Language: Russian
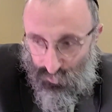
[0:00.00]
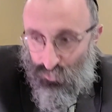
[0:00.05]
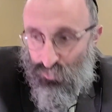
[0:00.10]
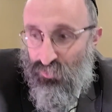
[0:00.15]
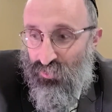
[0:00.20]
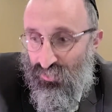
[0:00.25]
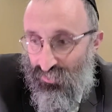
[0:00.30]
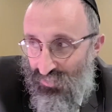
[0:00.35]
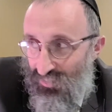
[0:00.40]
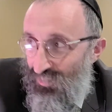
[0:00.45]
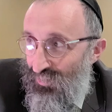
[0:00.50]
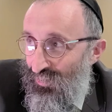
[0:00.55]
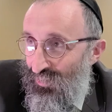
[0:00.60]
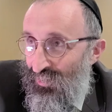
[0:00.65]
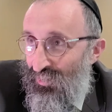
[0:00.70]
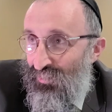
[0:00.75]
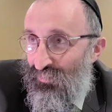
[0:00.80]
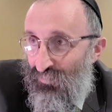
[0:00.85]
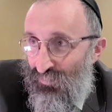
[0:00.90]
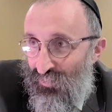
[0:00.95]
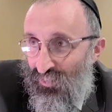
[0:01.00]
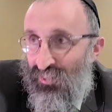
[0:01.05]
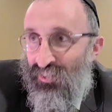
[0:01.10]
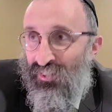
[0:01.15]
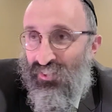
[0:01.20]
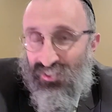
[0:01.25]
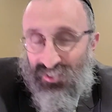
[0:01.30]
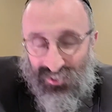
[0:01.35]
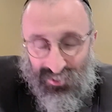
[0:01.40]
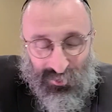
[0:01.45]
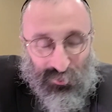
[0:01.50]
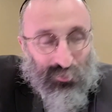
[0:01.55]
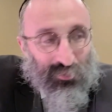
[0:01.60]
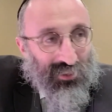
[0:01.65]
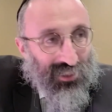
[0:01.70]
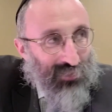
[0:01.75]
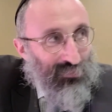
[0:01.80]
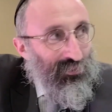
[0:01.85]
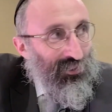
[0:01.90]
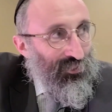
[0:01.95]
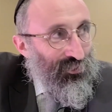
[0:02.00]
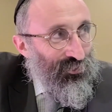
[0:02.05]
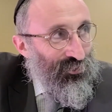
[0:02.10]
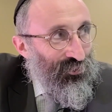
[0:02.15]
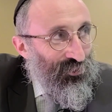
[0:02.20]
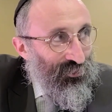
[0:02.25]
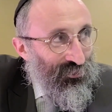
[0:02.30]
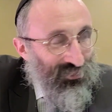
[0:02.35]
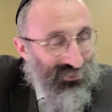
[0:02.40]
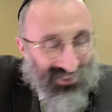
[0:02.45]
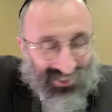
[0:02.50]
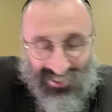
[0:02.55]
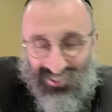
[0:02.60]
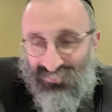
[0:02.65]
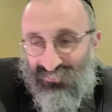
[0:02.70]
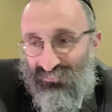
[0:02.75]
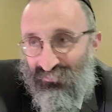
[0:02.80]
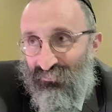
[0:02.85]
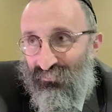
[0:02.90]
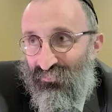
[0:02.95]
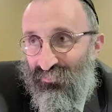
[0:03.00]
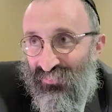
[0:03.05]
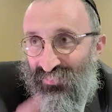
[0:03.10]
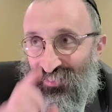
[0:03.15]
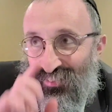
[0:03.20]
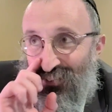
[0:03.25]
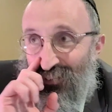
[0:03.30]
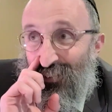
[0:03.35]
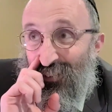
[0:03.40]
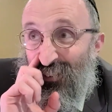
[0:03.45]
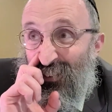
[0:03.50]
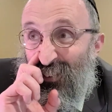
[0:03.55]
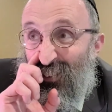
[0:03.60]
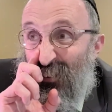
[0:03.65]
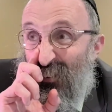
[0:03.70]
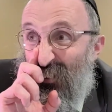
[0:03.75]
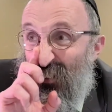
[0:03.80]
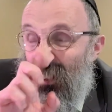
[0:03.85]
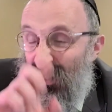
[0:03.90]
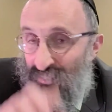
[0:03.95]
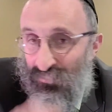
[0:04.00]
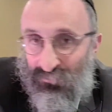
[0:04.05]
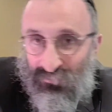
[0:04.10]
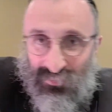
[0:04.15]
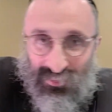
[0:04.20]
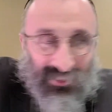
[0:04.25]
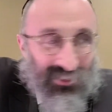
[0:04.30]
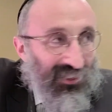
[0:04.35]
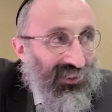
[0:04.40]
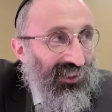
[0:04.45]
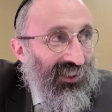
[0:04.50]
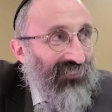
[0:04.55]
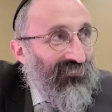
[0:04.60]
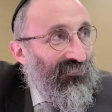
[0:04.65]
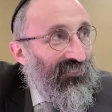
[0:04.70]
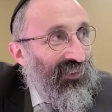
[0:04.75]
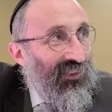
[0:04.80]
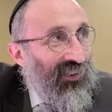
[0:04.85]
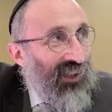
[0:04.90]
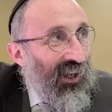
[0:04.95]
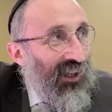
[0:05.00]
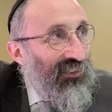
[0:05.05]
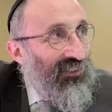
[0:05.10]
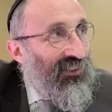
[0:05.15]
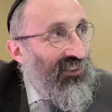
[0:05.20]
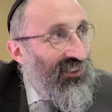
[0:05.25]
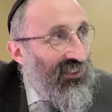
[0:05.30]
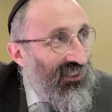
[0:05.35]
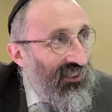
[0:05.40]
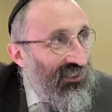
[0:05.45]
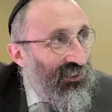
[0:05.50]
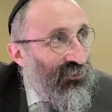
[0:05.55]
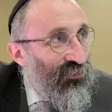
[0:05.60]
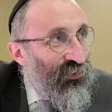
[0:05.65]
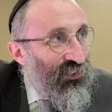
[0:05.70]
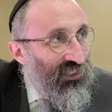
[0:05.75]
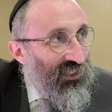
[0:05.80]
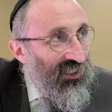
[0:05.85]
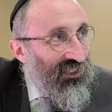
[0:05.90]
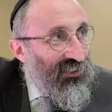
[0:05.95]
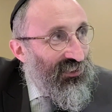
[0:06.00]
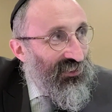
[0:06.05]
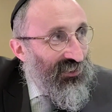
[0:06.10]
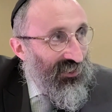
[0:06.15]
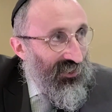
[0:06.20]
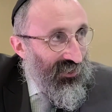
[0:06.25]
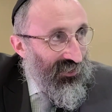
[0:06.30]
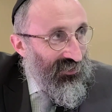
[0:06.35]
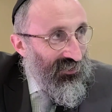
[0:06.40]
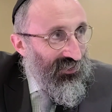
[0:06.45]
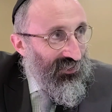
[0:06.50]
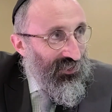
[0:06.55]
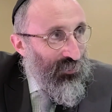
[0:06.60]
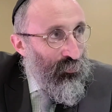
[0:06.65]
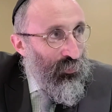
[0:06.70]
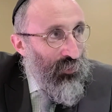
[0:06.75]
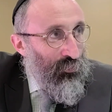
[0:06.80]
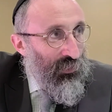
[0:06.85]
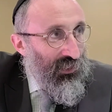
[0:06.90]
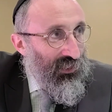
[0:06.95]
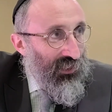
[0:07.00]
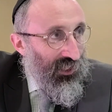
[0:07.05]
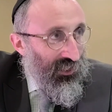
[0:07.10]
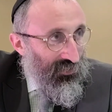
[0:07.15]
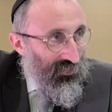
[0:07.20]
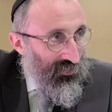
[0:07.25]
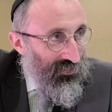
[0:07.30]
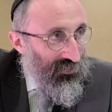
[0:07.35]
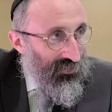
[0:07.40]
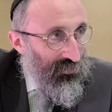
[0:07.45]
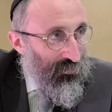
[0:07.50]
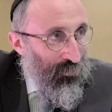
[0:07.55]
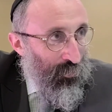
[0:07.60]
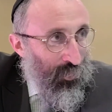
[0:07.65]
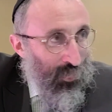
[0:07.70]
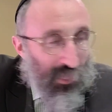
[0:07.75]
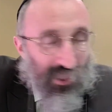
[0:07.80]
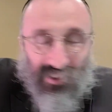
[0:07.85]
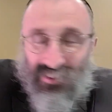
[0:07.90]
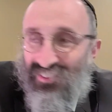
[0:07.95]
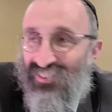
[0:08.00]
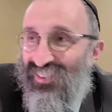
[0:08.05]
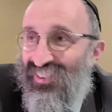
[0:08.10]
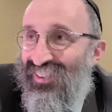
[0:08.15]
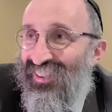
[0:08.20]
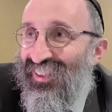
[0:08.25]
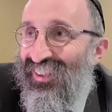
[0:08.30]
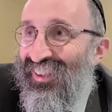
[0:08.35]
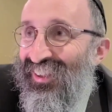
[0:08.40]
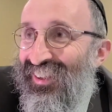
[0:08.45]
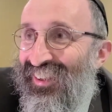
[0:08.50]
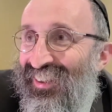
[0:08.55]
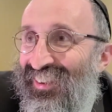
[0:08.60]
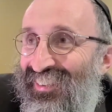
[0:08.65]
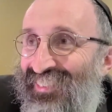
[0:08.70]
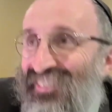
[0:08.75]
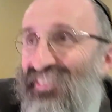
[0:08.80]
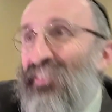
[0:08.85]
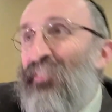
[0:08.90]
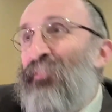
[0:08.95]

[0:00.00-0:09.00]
Пару слов. Их есть у меня пару слов, да. Да. Одесситы всех стран, не прибедняйтесь. Yeah.